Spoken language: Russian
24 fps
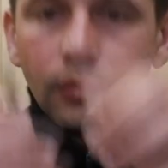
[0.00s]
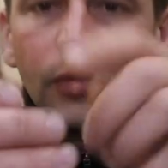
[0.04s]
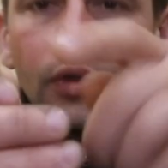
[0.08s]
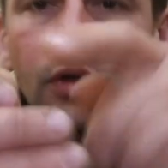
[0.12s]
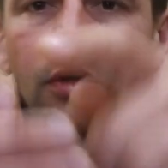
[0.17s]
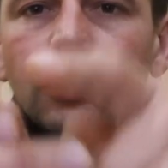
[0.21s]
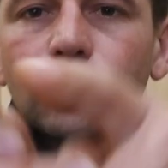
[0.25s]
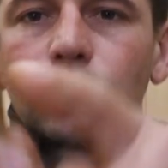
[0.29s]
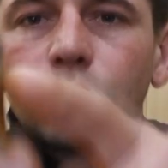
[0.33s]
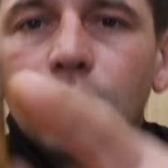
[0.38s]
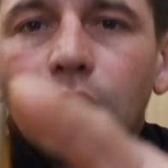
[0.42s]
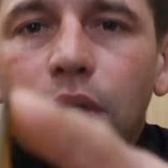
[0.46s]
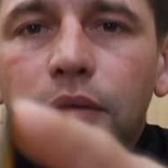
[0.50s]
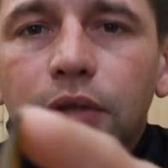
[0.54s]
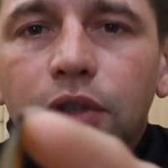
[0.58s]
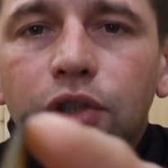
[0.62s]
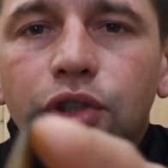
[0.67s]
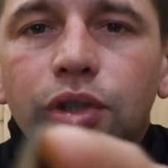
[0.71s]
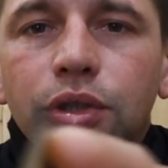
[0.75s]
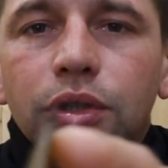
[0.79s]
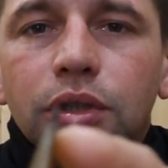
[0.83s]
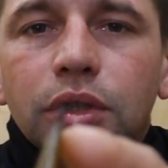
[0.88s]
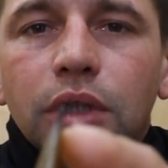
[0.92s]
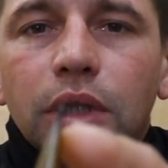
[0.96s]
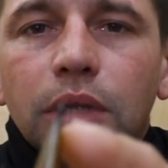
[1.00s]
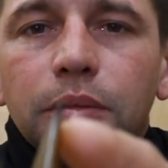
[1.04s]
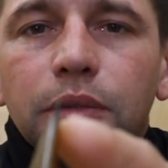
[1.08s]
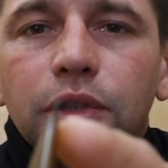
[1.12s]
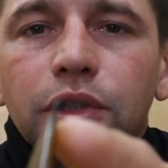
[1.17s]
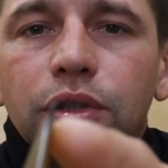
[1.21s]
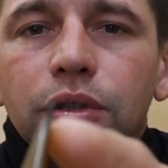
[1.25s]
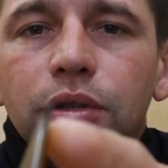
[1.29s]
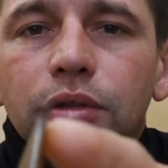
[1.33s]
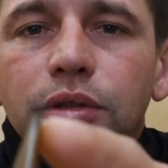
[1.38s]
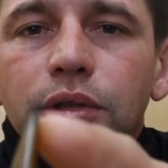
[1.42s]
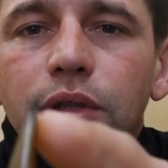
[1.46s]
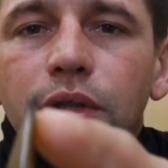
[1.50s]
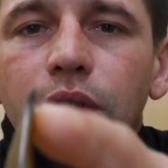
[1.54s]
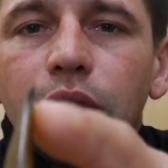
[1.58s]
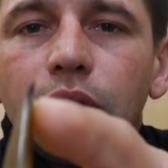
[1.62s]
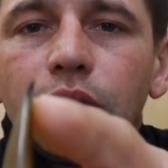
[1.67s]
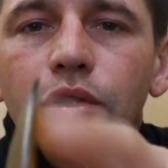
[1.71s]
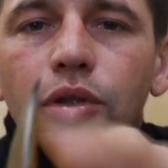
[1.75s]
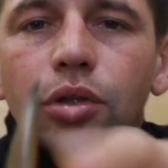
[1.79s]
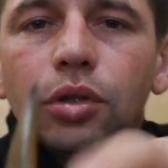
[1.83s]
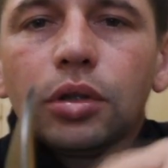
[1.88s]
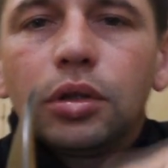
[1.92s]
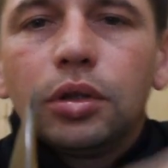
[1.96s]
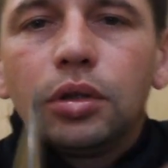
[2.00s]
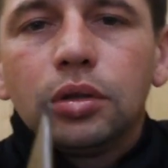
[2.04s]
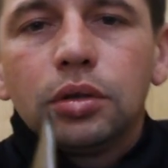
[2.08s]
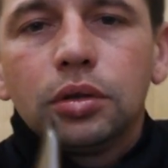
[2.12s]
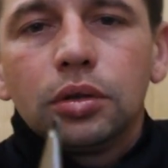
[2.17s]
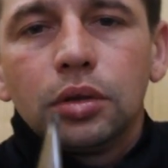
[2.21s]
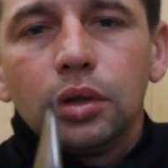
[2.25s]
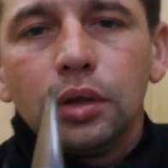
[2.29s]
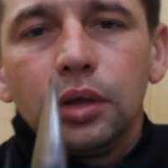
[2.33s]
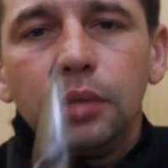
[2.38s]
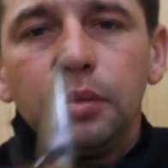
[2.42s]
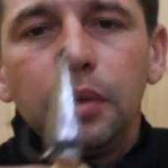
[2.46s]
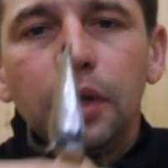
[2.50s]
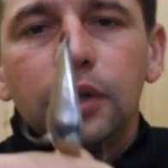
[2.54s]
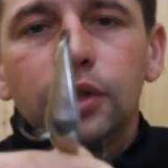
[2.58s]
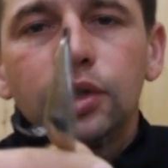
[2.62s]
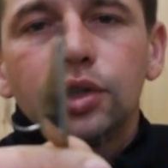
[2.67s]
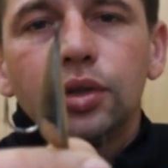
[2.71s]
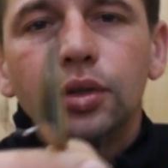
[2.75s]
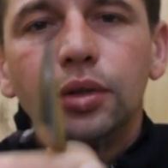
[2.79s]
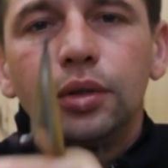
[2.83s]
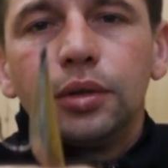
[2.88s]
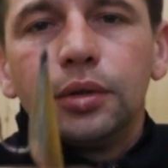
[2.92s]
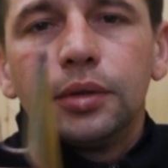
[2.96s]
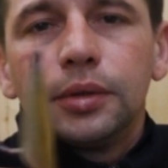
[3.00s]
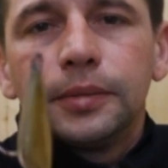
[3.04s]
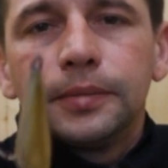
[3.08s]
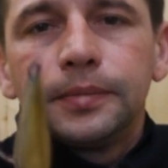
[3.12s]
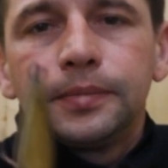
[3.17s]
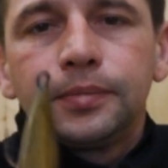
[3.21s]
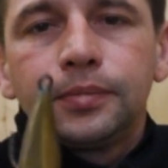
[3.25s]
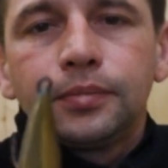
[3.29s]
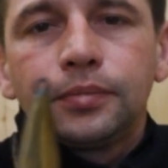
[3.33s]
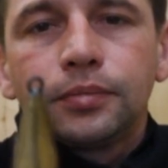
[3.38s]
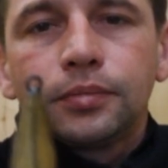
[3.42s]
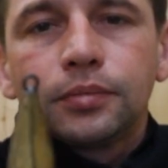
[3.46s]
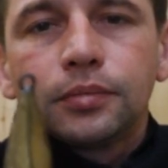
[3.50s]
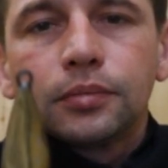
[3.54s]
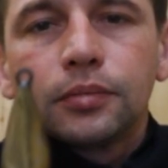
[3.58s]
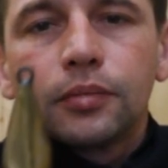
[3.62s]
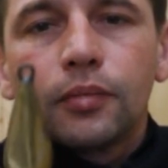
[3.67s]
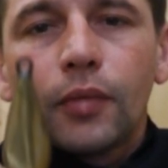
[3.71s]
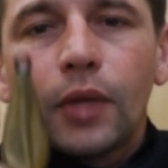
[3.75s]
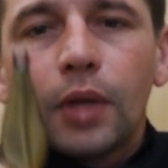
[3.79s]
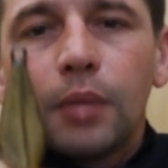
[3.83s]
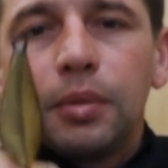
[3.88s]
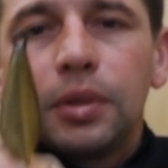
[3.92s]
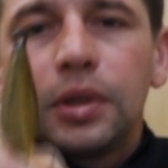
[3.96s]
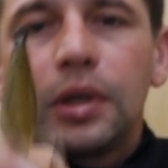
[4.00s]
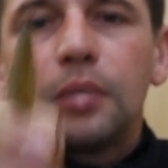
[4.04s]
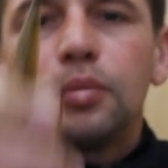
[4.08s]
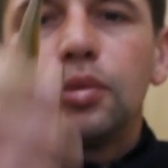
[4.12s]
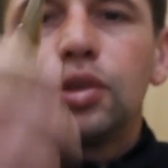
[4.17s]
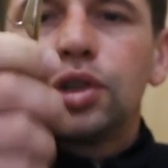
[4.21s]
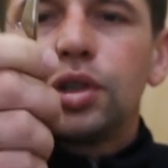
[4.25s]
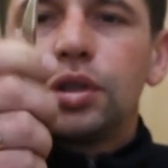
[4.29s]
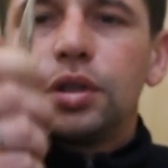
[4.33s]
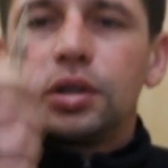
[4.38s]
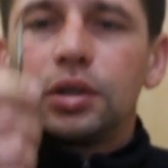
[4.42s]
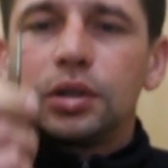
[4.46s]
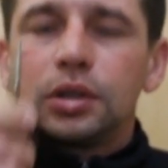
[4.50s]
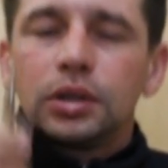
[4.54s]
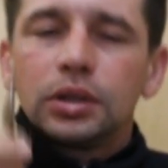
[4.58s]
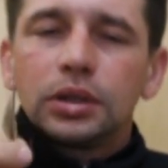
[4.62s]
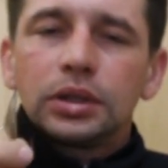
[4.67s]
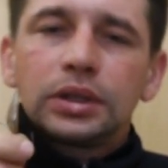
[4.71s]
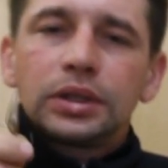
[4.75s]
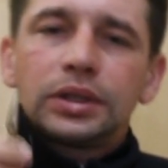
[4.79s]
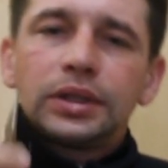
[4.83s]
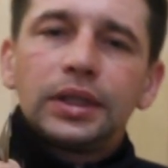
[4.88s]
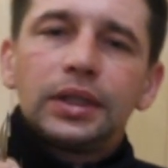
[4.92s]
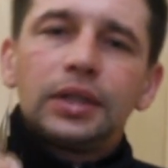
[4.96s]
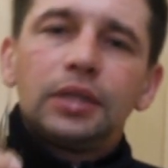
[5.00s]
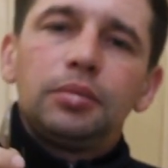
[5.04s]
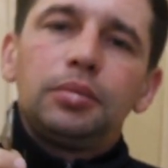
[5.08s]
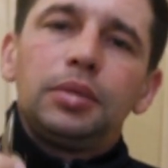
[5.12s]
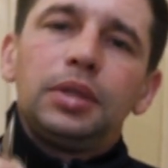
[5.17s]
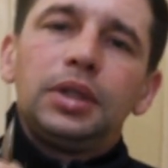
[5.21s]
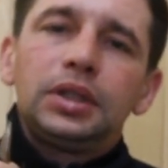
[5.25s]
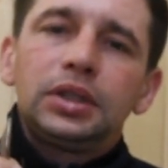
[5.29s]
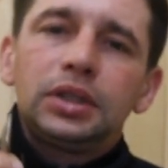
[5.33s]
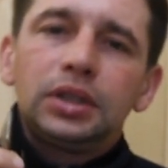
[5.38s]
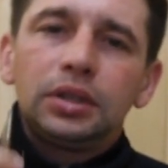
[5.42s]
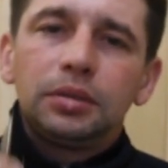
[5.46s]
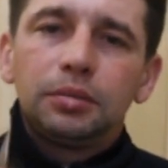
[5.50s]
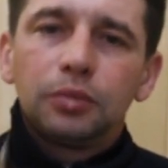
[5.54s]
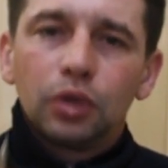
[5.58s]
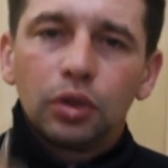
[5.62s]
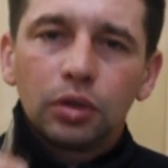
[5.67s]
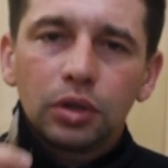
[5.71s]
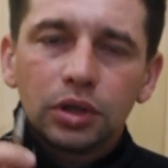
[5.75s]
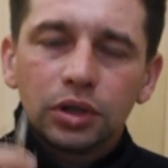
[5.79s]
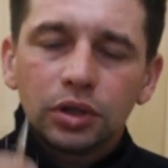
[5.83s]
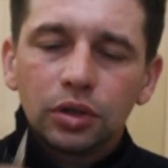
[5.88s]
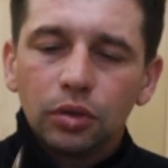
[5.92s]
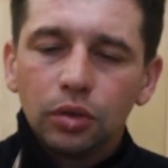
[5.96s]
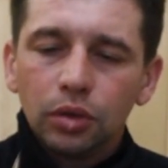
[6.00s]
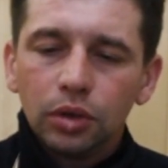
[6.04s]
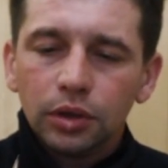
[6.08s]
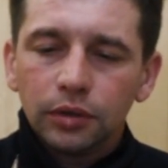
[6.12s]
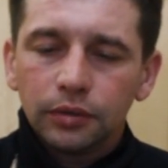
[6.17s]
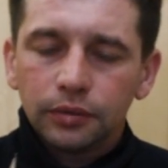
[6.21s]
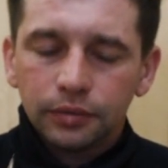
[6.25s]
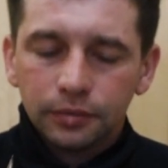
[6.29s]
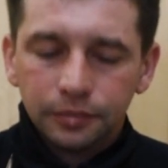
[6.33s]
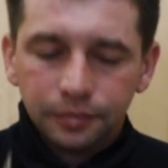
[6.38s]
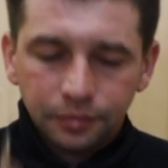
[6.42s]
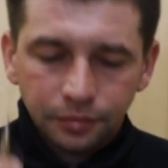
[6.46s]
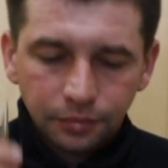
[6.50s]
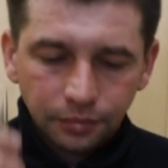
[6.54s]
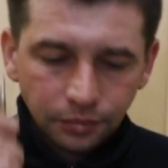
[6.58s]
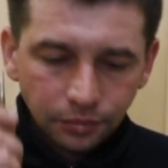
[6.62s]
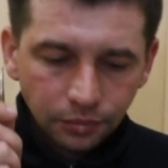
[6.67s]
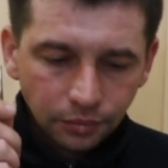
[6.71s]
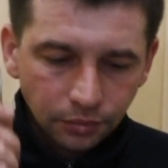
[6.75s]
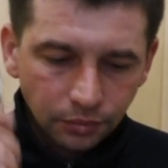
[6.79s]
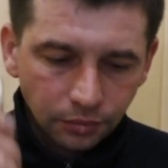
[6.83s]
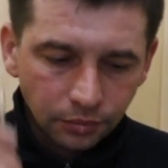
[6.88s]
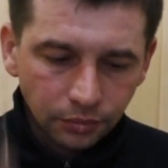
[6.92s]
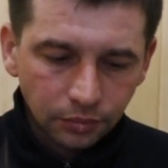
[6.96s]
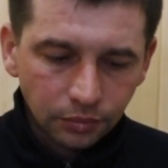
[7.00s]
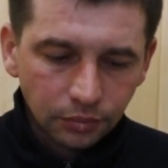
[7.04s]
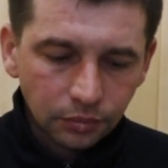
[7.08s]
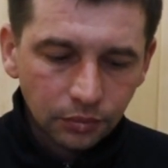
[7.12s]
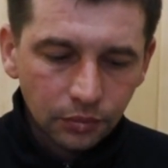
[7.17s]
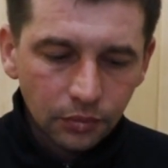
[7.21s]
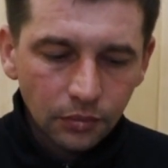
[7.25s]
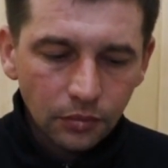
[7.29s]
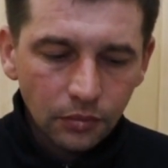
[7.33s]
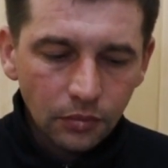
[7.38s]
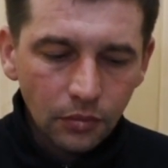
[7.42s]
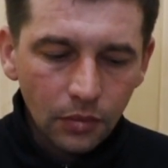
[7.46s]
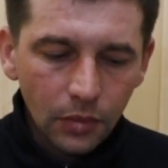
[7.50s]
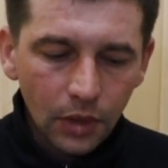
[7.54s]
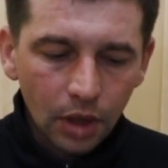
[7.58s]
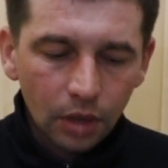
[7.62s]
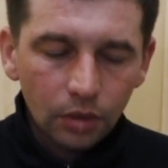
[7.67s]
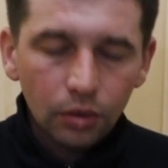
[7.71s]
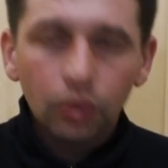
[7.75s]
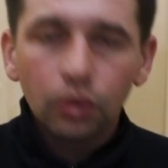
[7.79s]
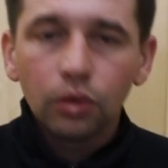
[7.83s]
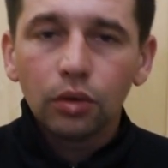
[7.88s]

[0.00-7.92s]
Вот сюда вешается обычно тройничок небольшой, потому что с этой блесны много сходов, но